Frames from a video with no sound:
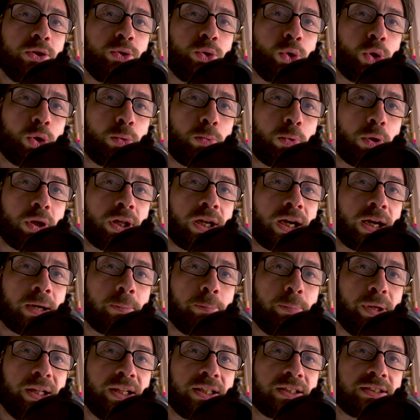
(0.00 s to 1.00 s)
yorum
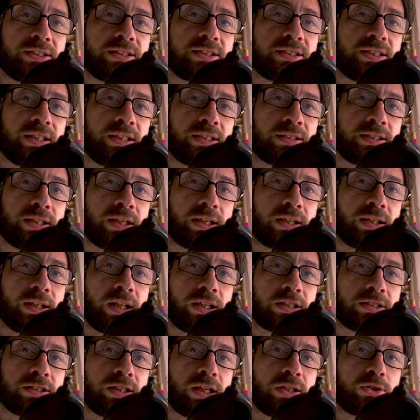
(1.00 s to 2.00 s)
olarak belirtirseniz
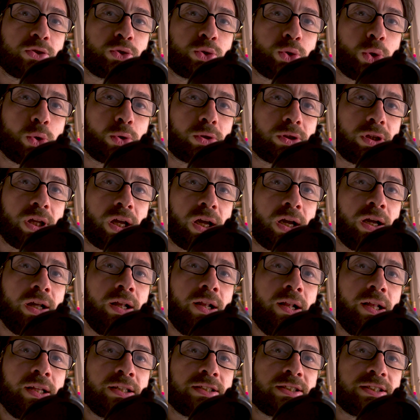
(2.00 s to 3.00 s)
arkadaşlar çok daha
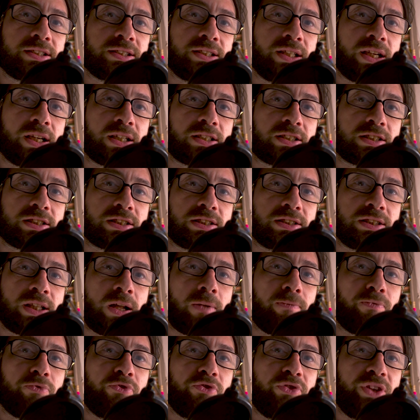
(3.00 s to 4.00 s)
sizler
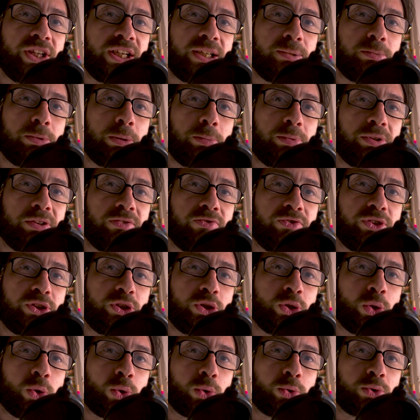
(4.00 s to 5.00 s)
açısından verimli bir
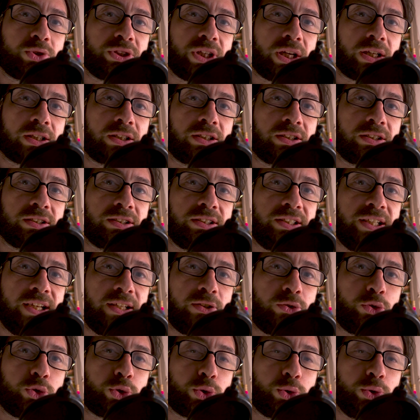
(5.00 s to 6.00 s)
video olacaktır
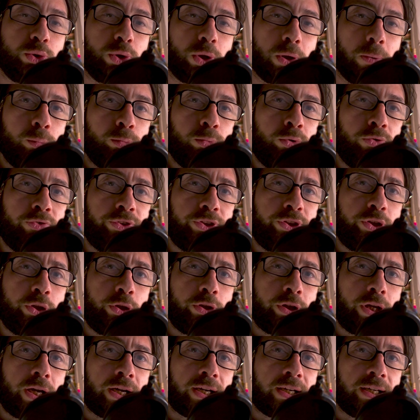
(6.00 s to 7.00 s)
diye düşünüyorum. Bu
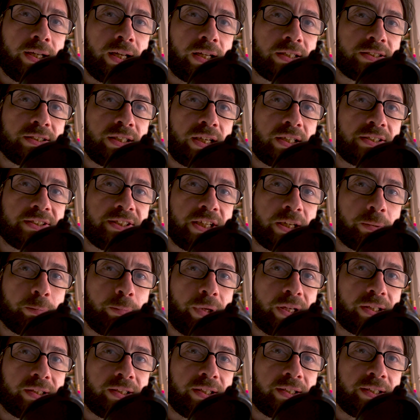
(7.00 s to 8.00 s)
videoyu arkadaşlar
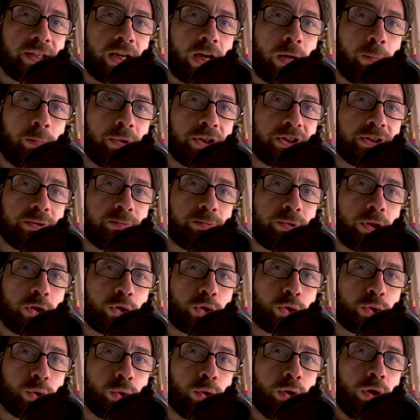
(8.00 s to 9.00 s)
çekmekteki amacım da
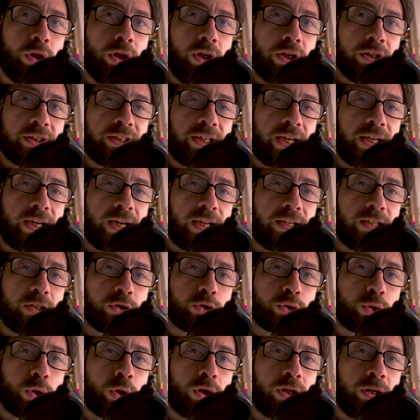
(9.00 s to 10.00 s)
şu. Genelde
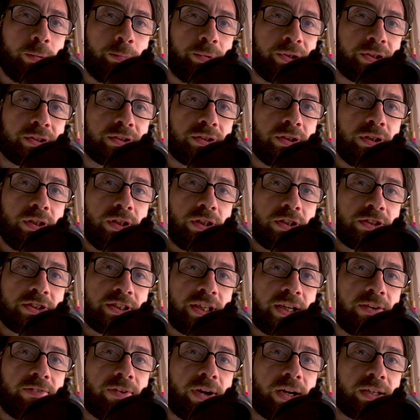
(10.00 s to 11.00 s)
şöyle bir
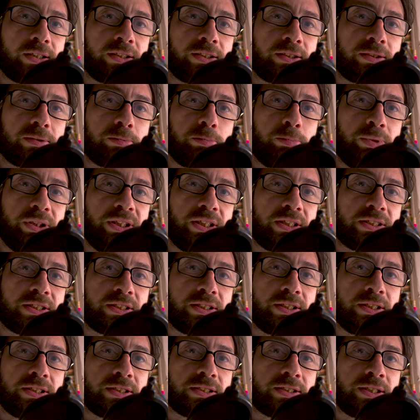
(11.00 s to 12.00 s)
şey vardır
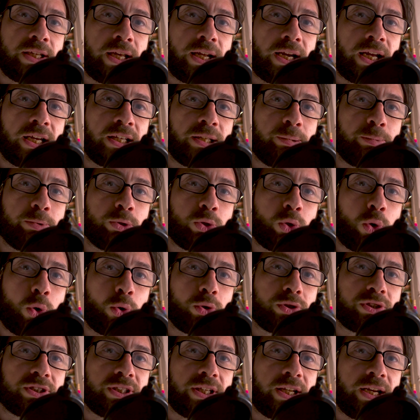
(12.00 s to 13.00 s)
bilirsiniz herhangi bir
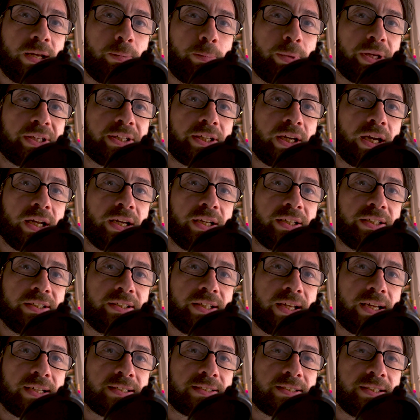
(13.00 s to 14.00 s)
konsere mekana
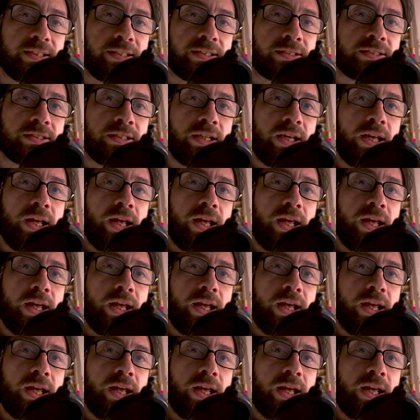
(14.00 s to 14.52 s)
giderseniz